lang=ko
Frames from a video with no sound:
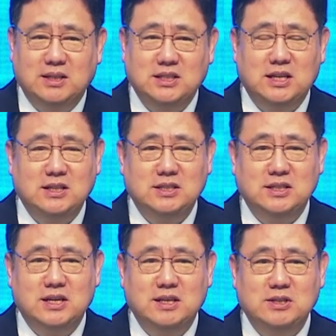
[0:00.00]
지난
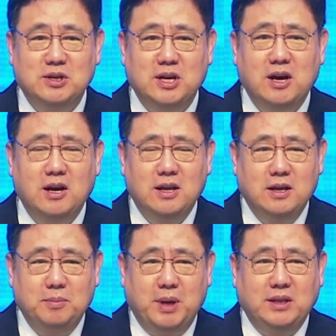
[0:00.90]
시간에 저희가
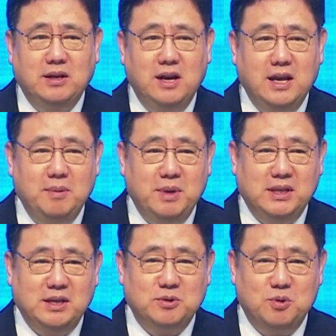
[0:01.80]
베들레헴에
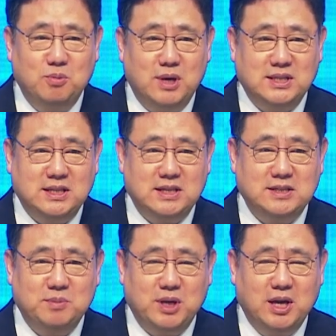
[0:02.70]
대해서 공부하지
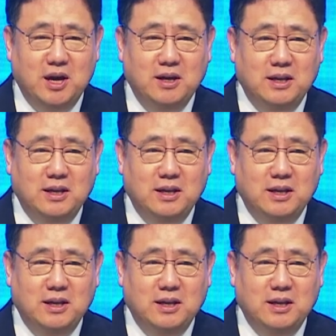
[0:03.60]
않았습니까?